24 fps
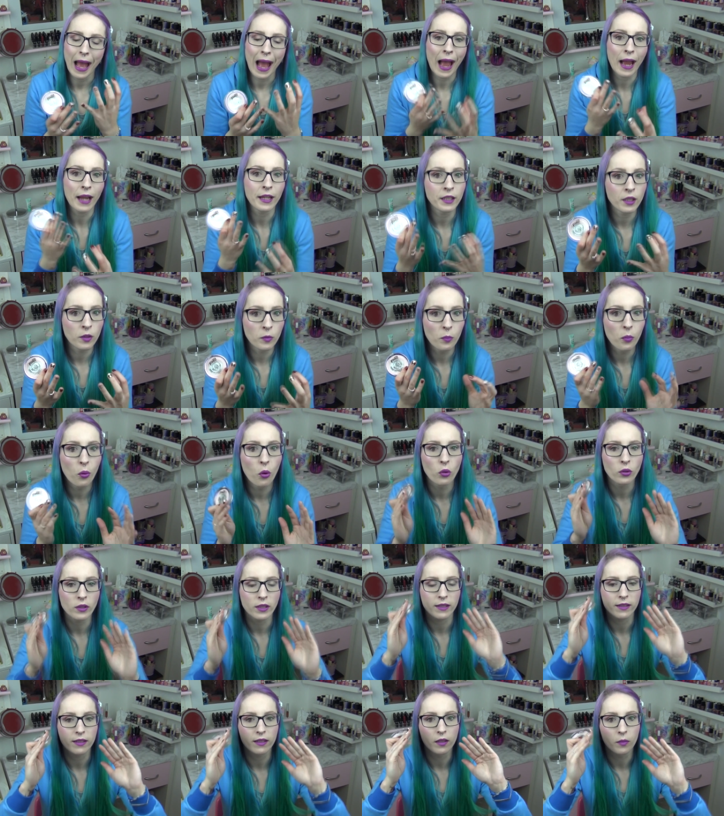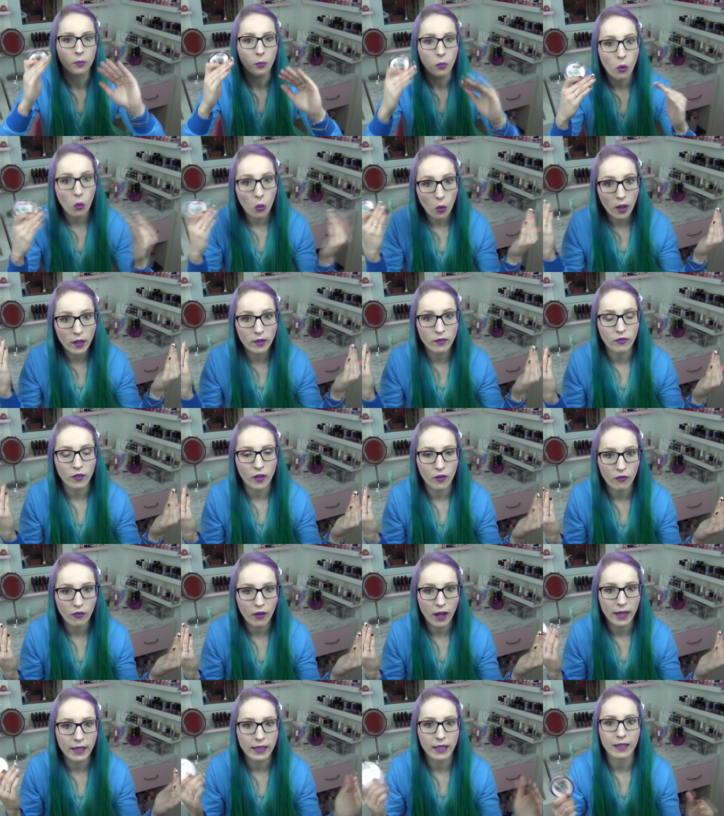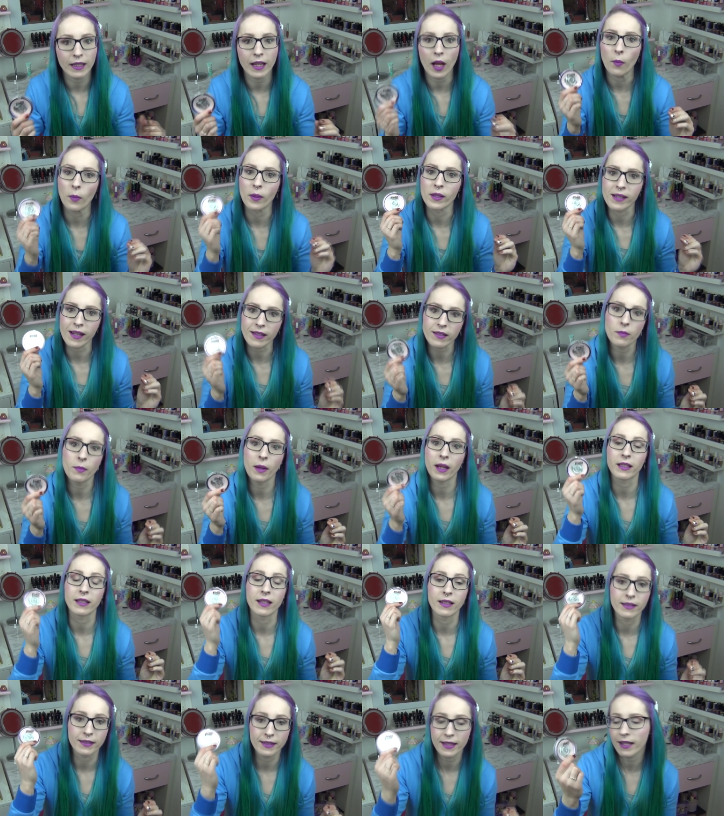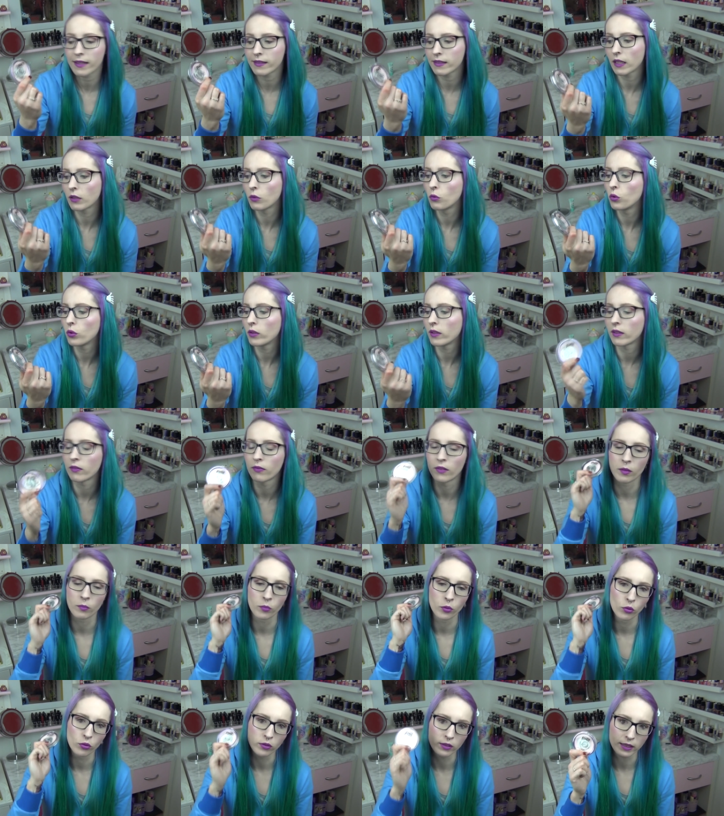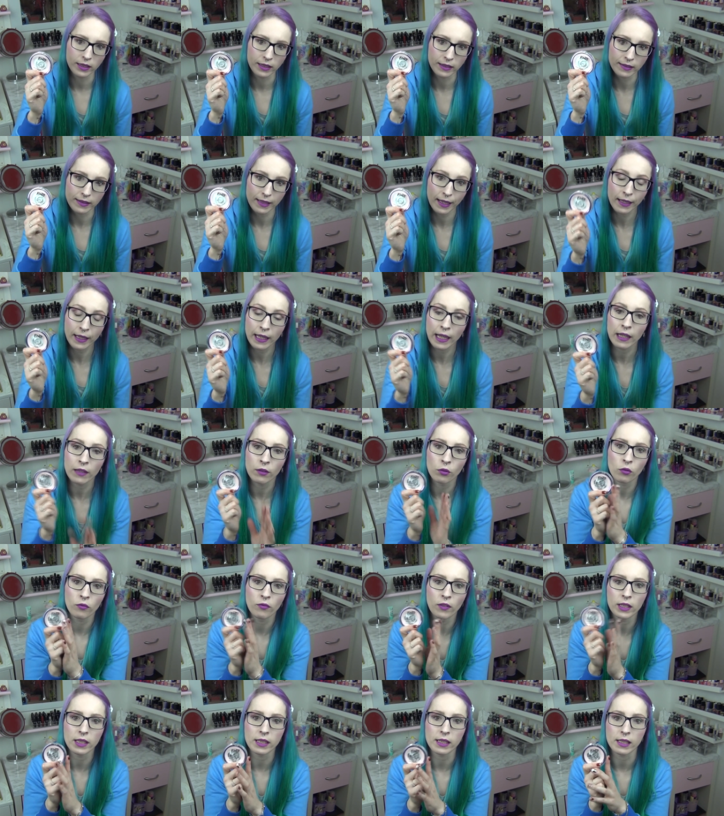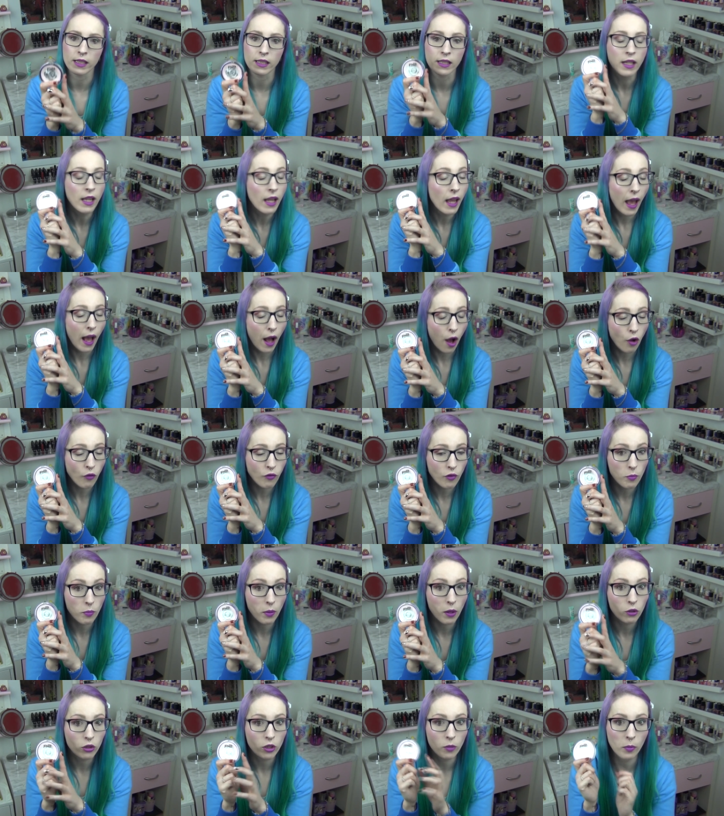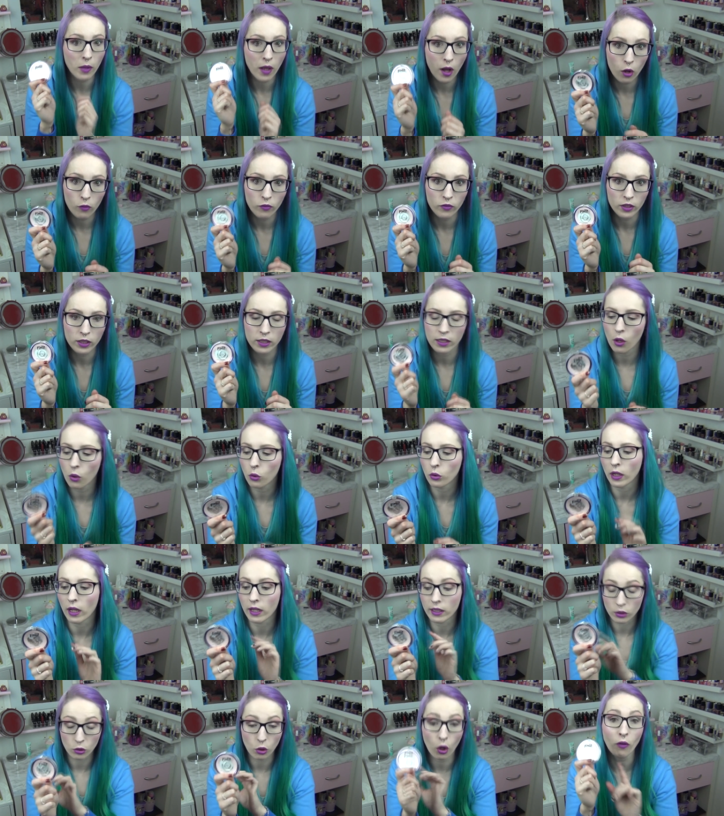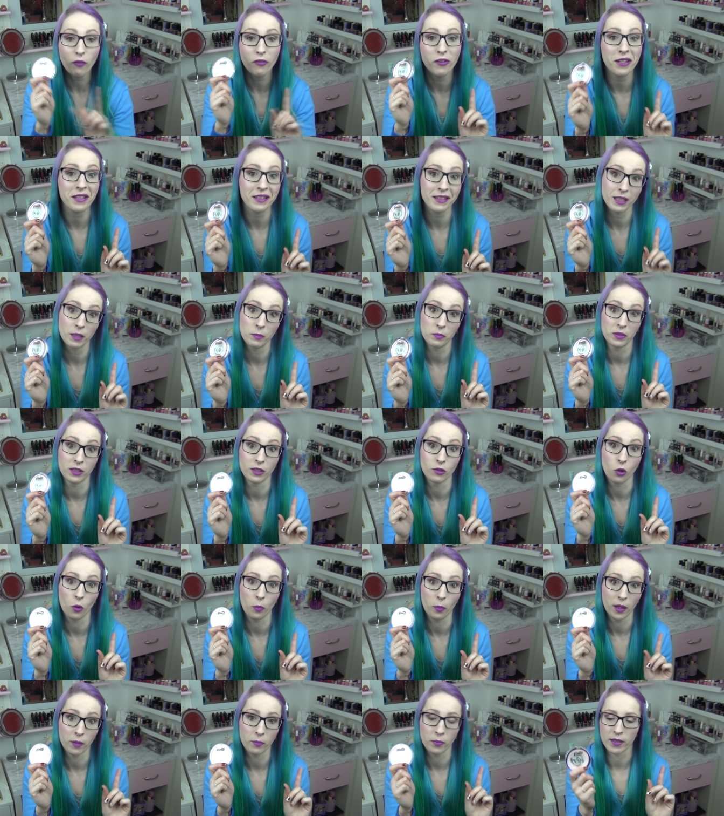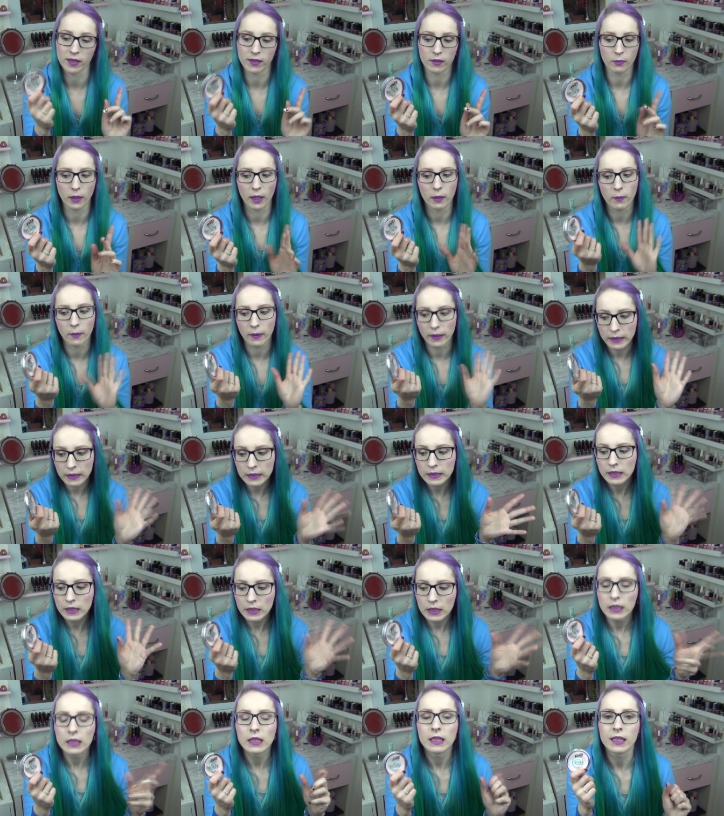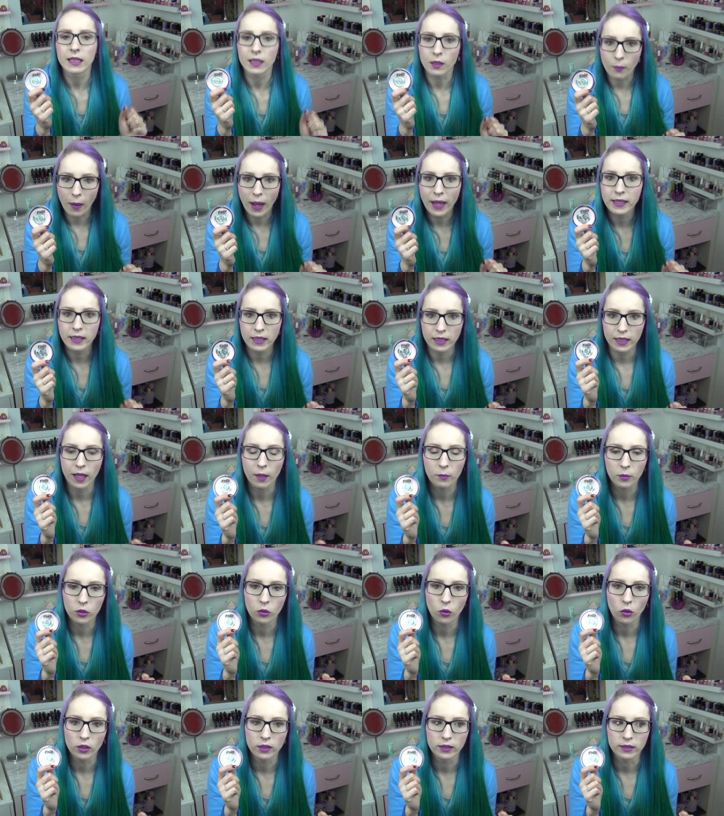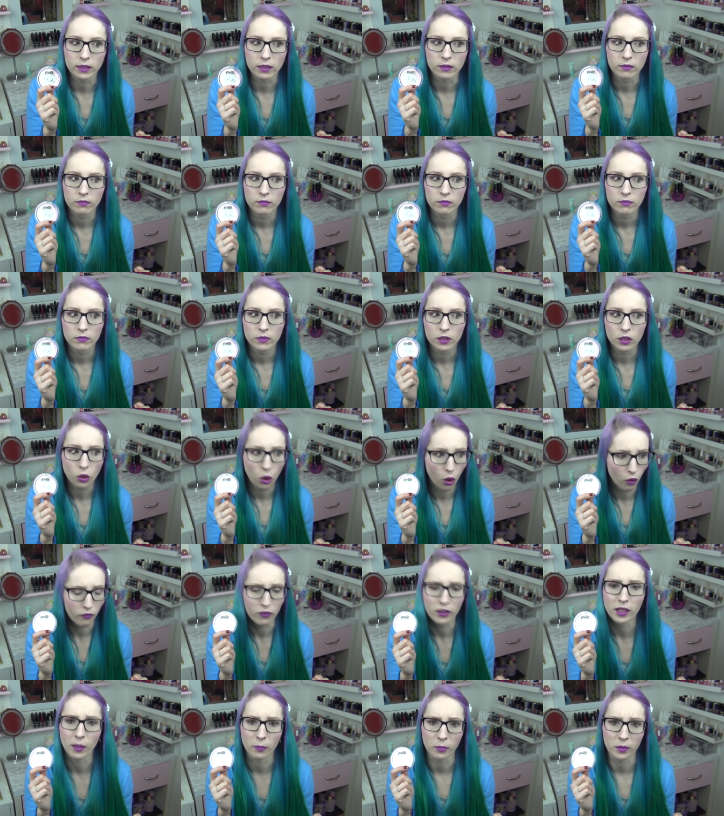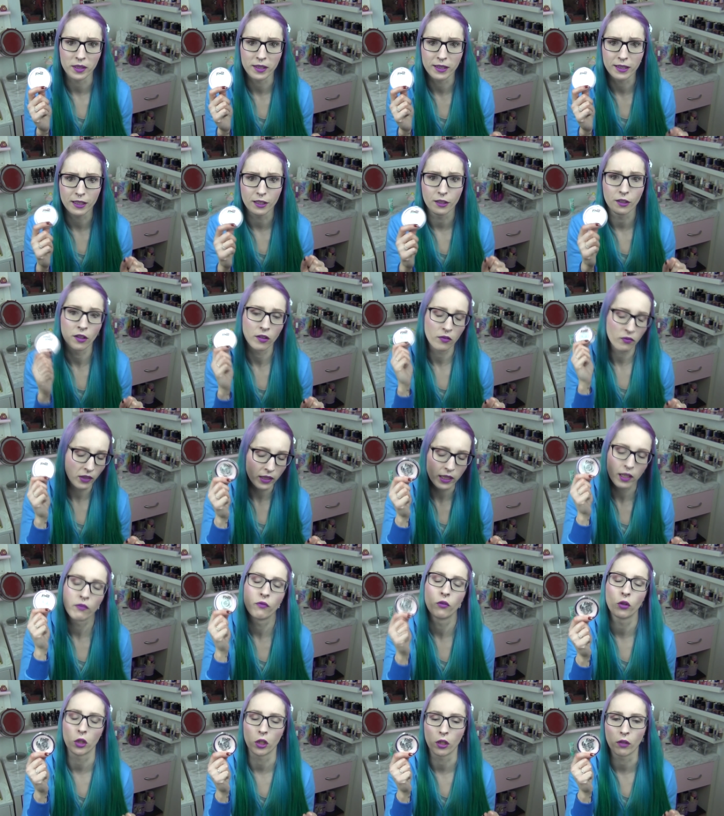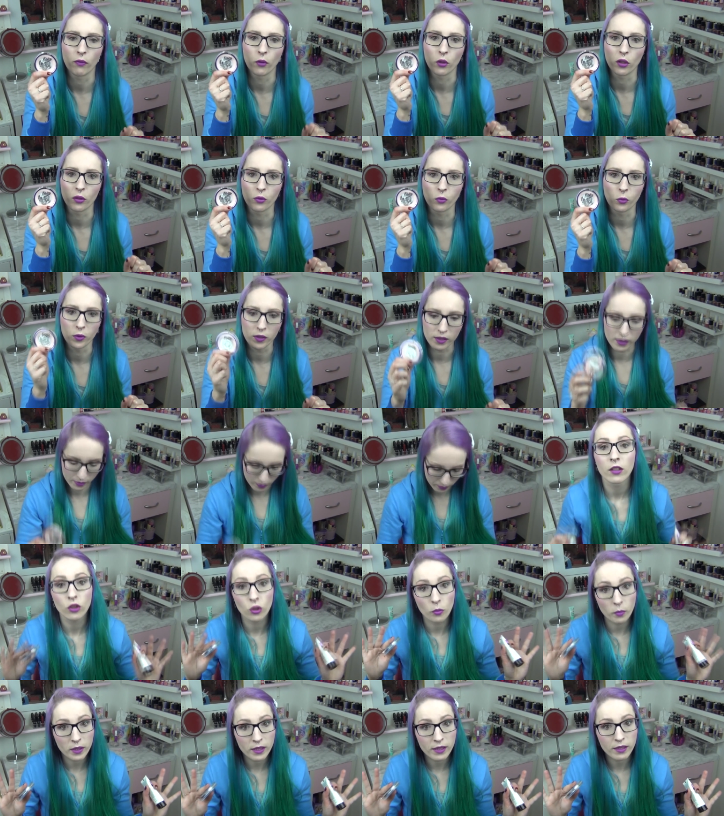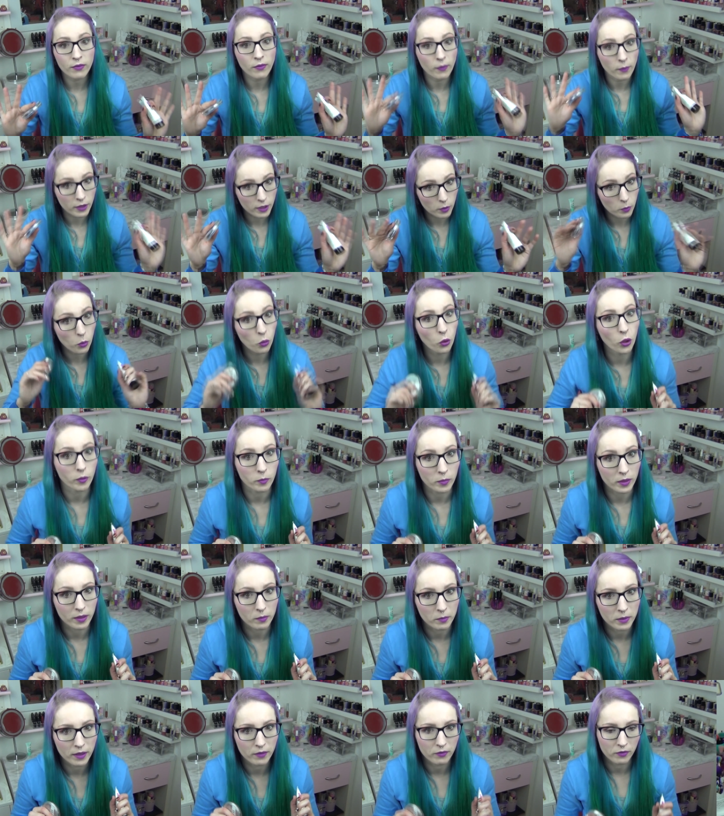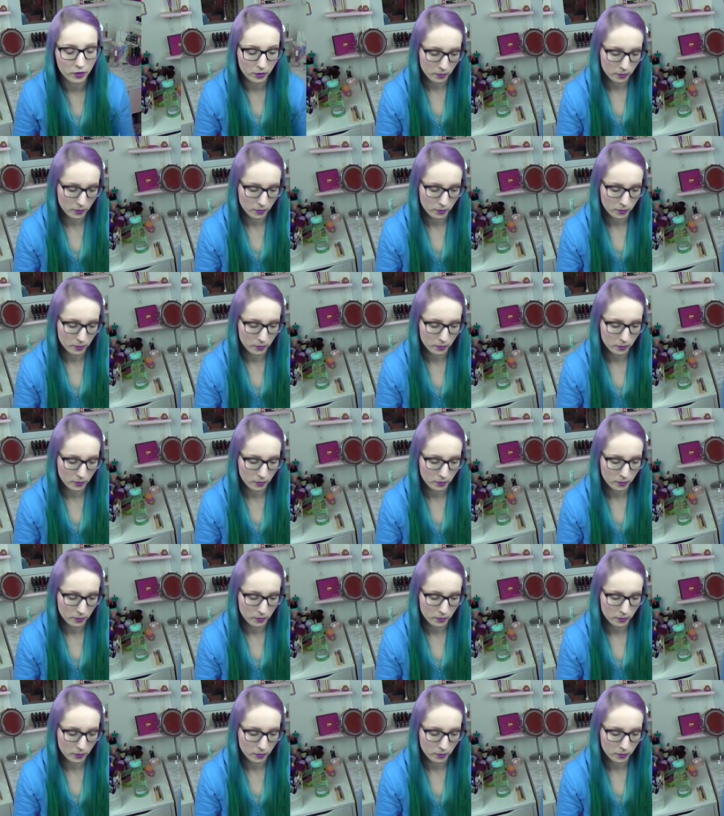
einen Punkt, dass er die Poren verfeinert, aber das macht er sehr, sehr gut, deswegen benutze ich ihn sehr gerne und wenn ich den aufgebraucht habe, kaufe ich ihn auch nach. Ich hoffe, es gibt ihn noch bei P2, weil ich meine, ich habe ihn noch gesehen. Ich hoffe, ich habe mich nicht geirrt, weil der wirklich, wirklich gut ist. Zumindest, wenn man die Poren minimieren